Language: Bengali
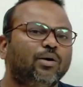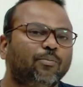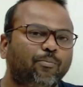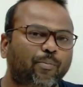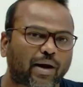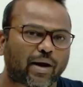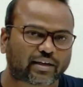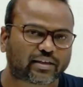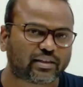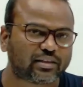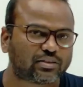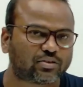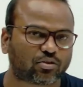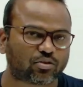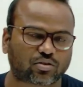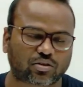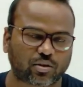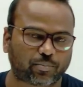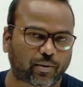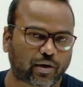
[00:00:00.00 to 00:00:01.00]
প্র্যাকটিস
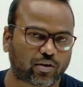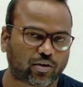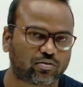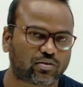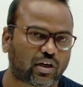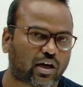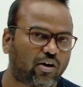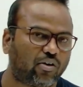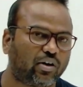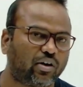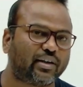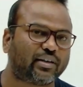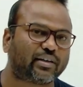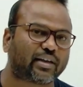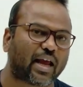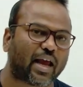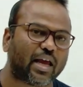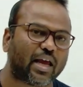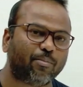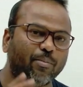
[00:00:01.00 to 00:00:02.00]
করতে পারো তাহলে
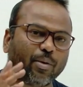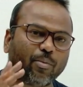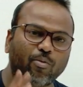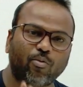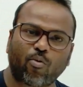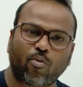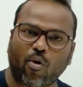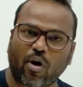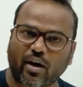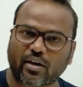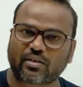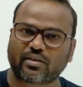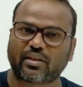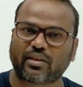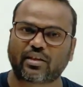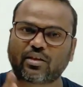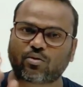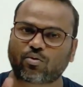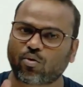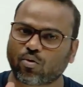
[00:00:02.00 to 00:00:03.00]
টাইম এবং ওয়ার্ক
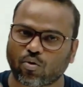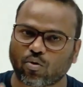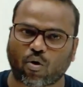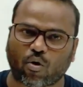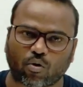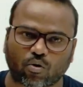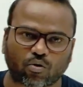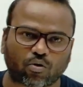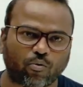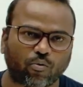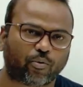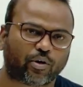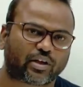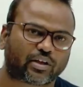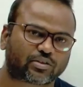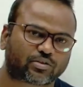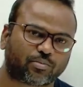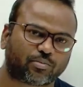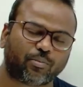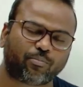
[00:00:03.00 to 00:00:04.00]
থেকে কোনো অঙ্ক
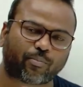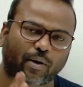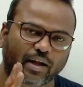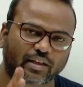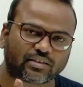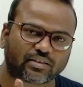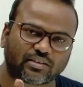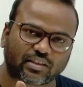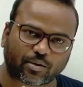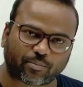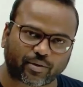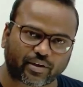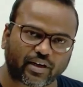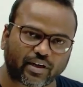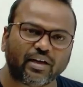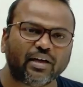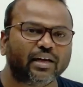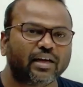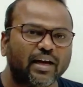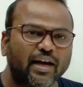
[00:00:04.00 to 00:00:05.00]
পরীক্ষার সময় বাদ যাবে না
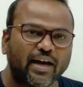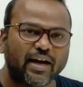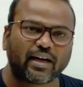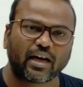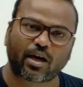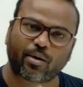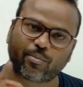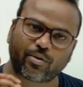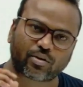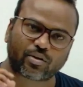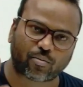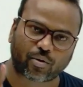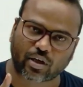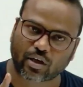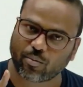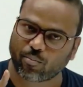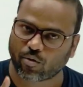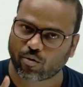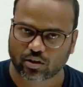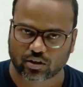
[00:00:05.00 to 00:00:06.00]
এটা আমি তোমাকে
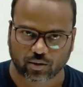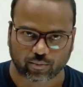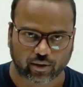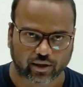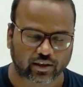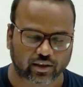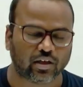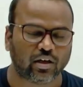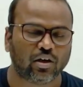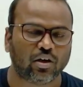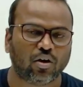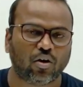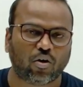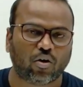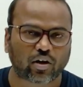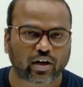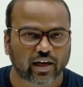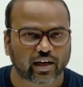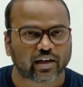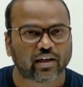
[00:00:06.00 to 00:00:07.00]
বলতে পারি
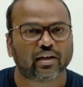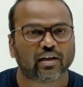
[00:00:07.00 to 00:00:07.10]
ওকে